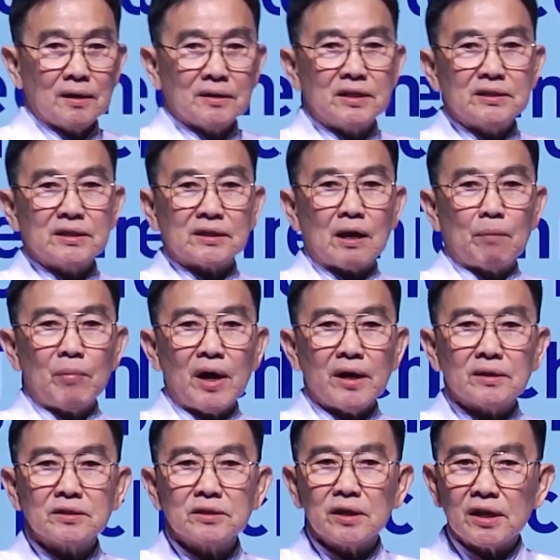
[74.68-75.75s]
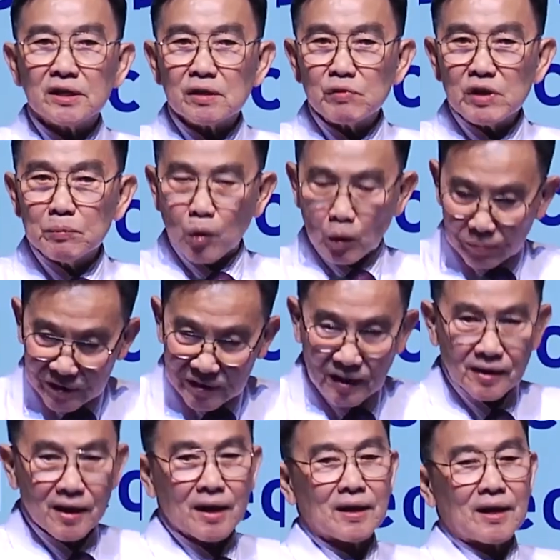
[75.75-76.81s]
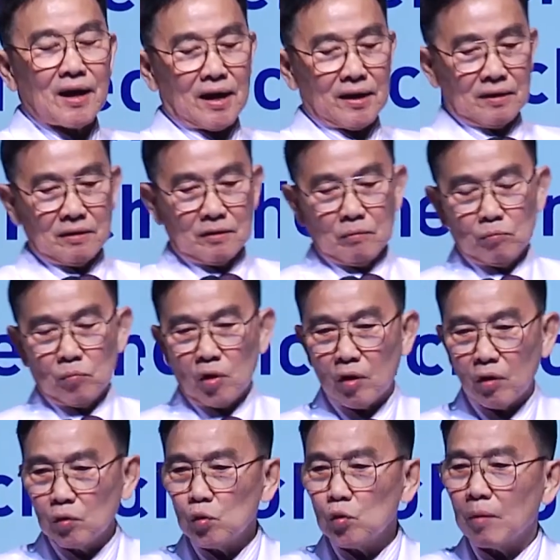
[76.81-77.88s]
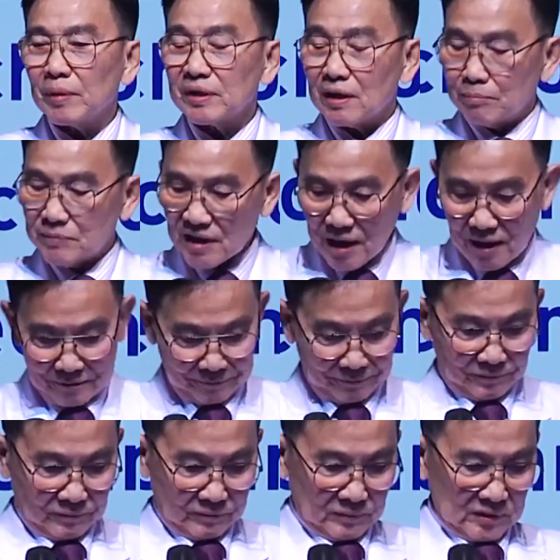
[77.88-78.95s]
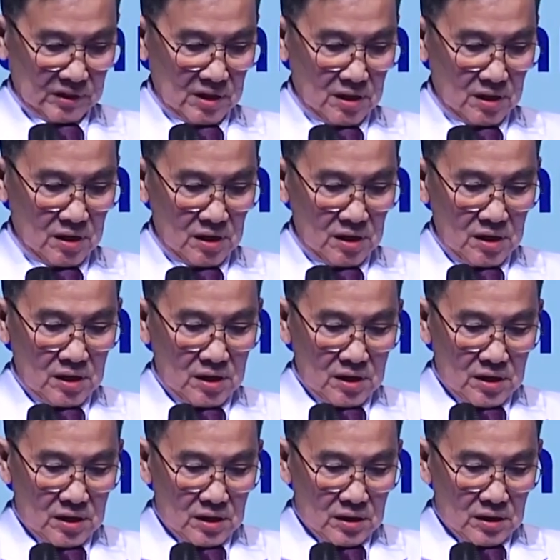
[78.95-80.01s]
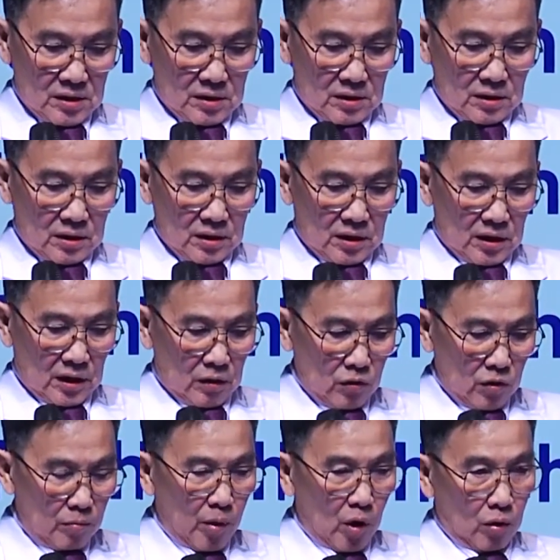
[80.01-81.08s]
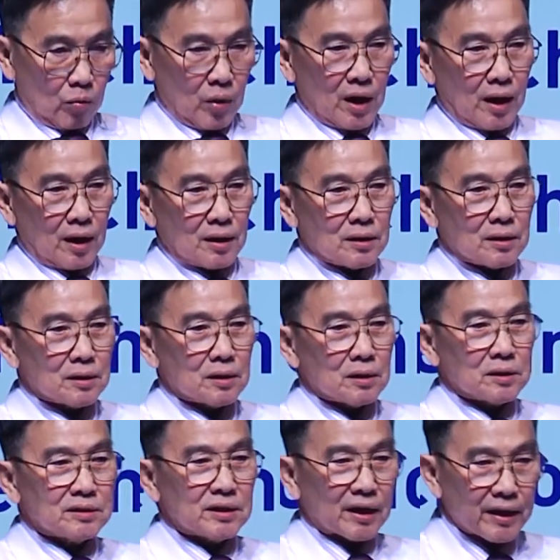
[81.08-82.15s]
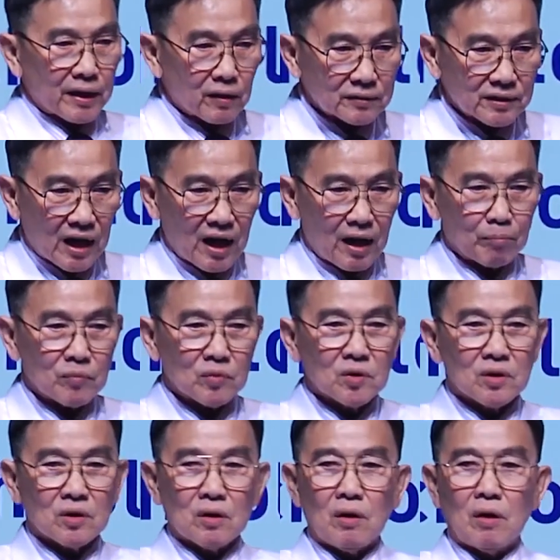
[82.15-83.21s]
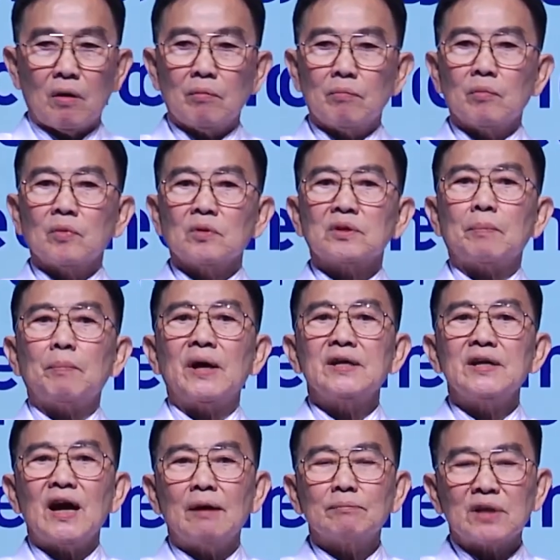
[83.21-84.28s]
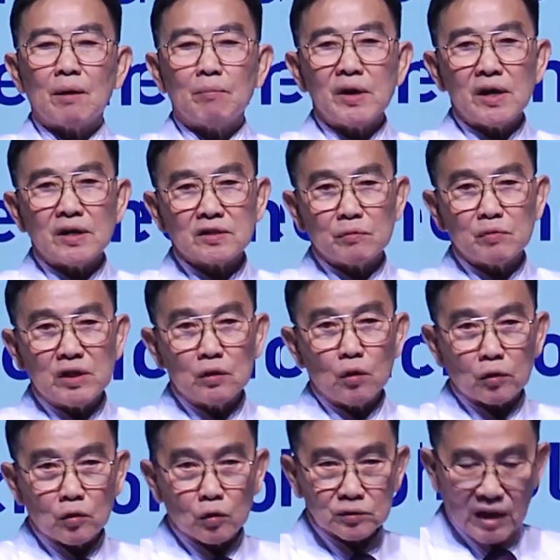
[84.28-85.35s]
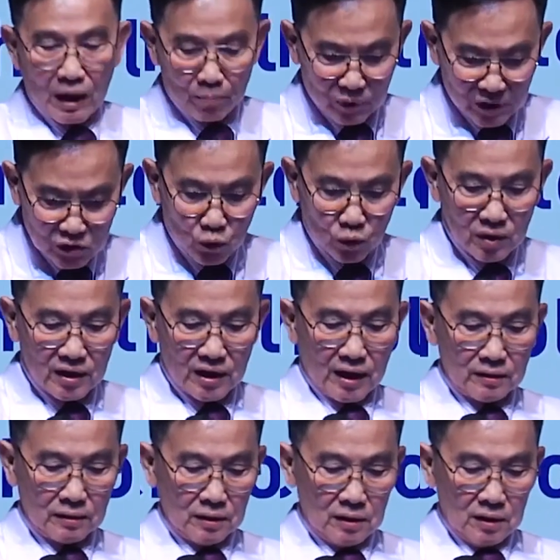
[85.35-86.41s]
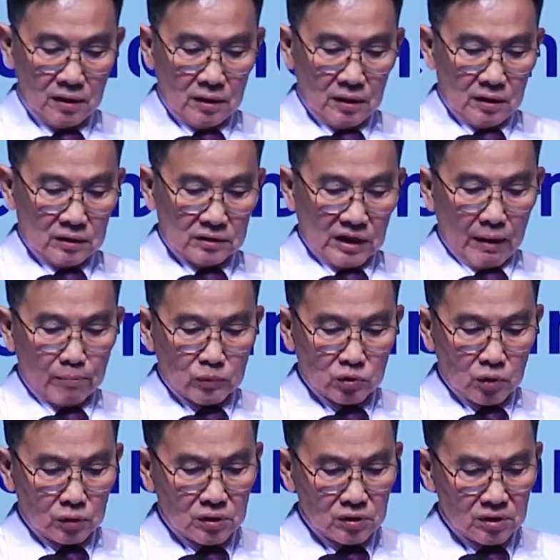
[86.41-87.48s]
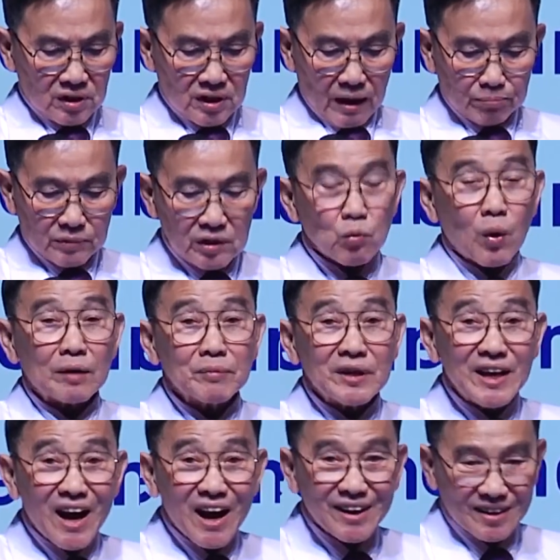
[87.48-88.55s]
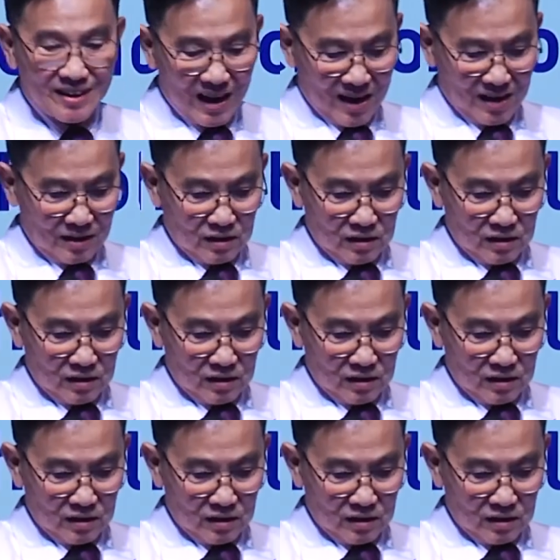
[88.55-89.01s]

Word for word: ที่จะทำให้เชื้อเอชบีหมดไปจากร่างกายพอเขารู้ว่ามันทำยากนะเขาก็บอกว่ายังไงก็ตาม ก็พยายามทำให้เอชบีลดลงต่ำที่สุดแล้วกัน ต่ำจนถึงระดับที่วัดไม่ได้นั่นแหละ